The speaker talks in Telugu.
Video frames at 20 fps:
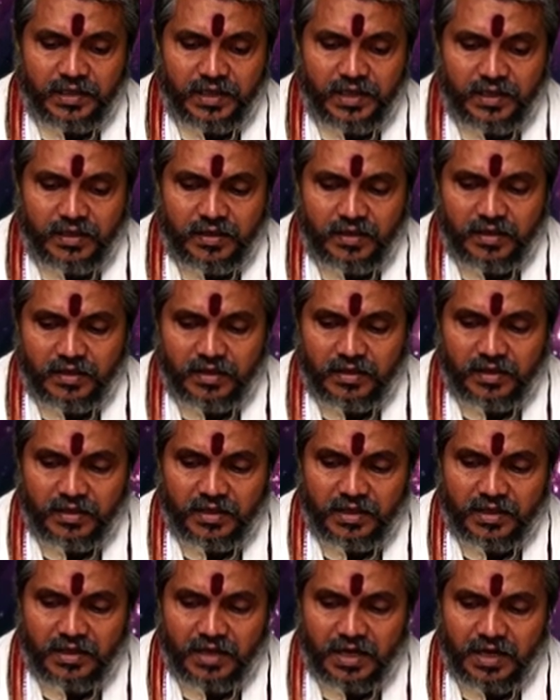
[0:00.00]
అయితే
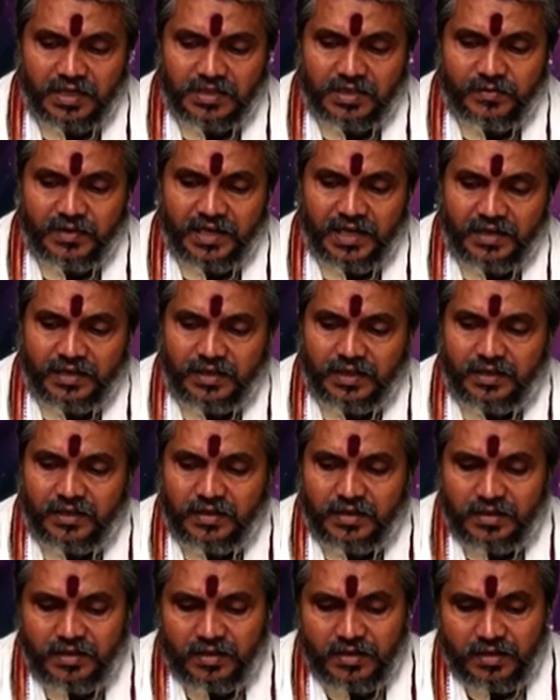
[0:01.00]
ఈ గ్రహణ సమయానికి
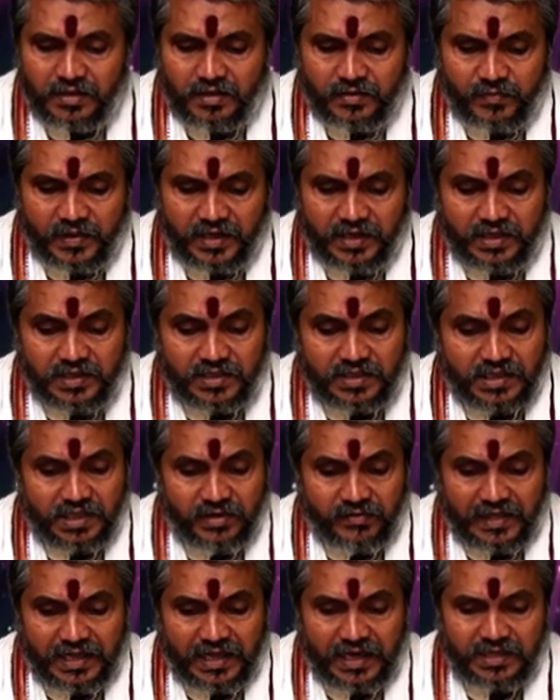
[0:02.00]
మరి
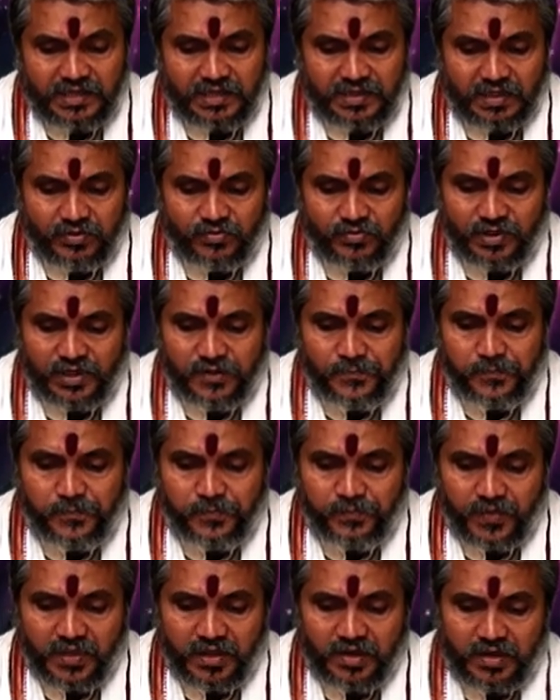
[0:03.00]
శ్రవణ నక్షత్రం ఉంది
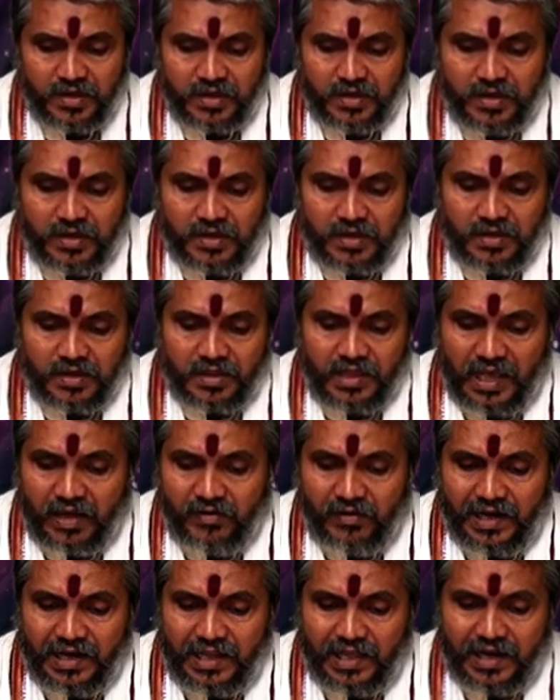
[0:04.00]

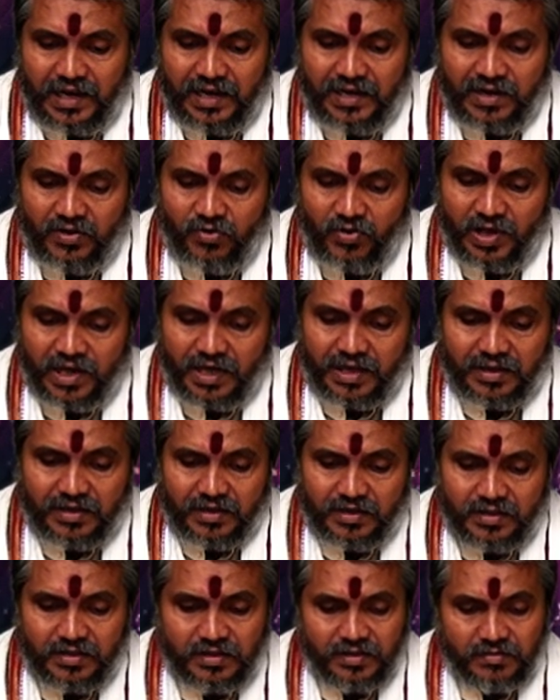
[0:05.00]
దేవాలయాలని కూడా
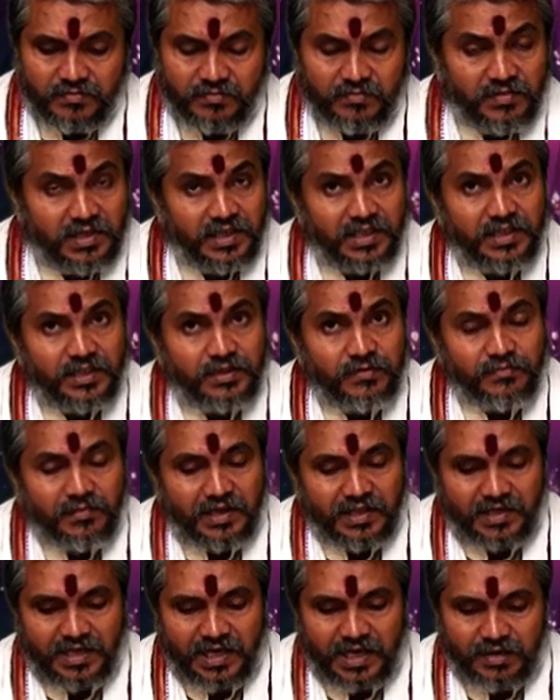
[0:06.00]
మనకి
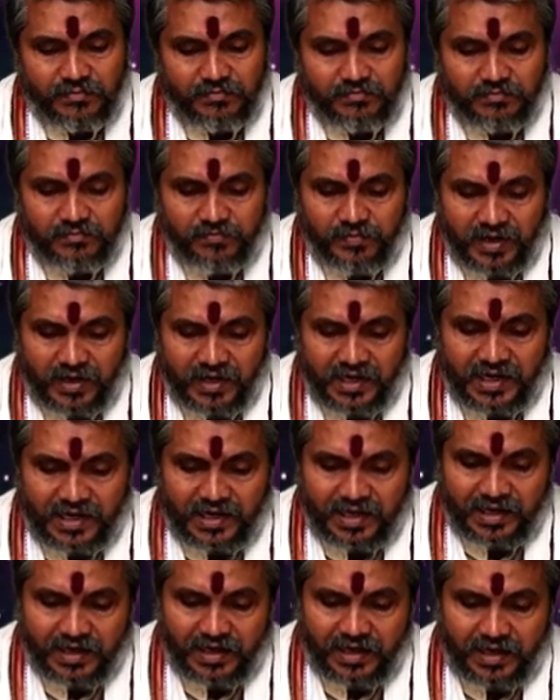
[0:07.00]
మధ్యాహ్నం పన్నెండు
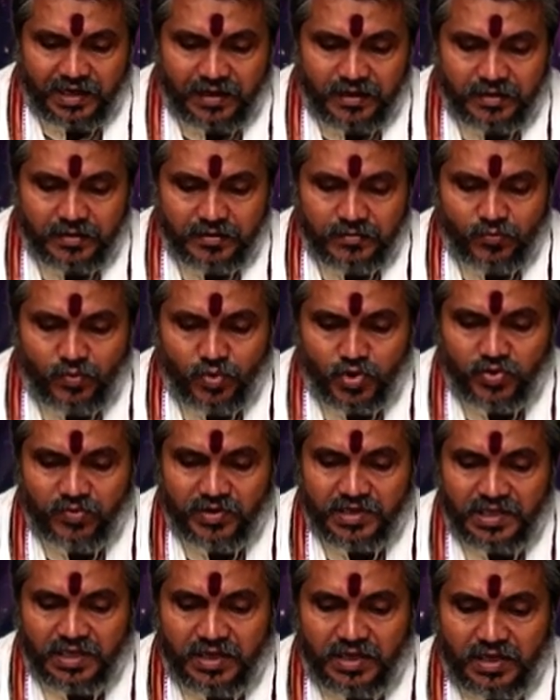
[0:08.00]
గంటలకల్లా
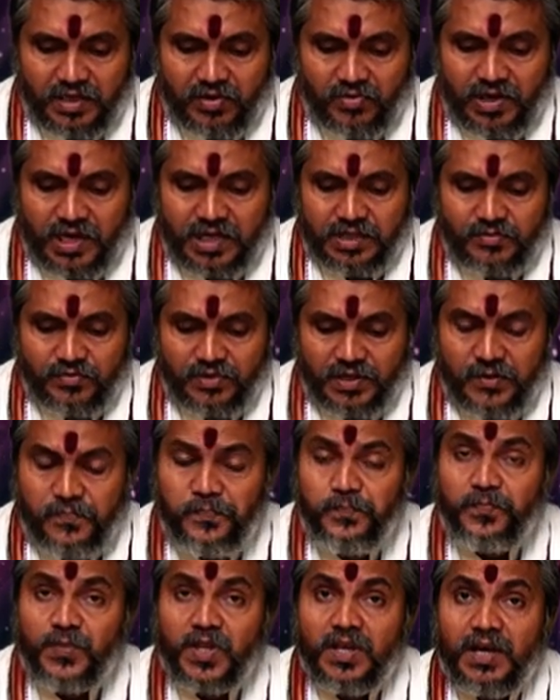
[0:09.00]
మూసివేసే అవకాశం ఉంది
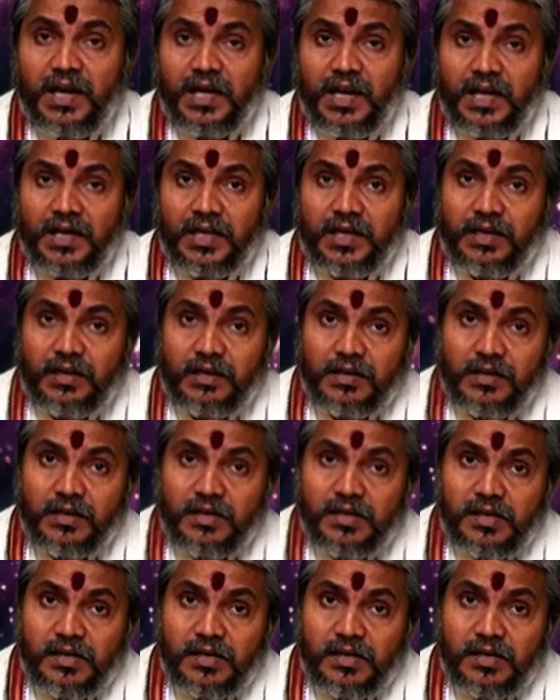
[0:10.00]
అలాగే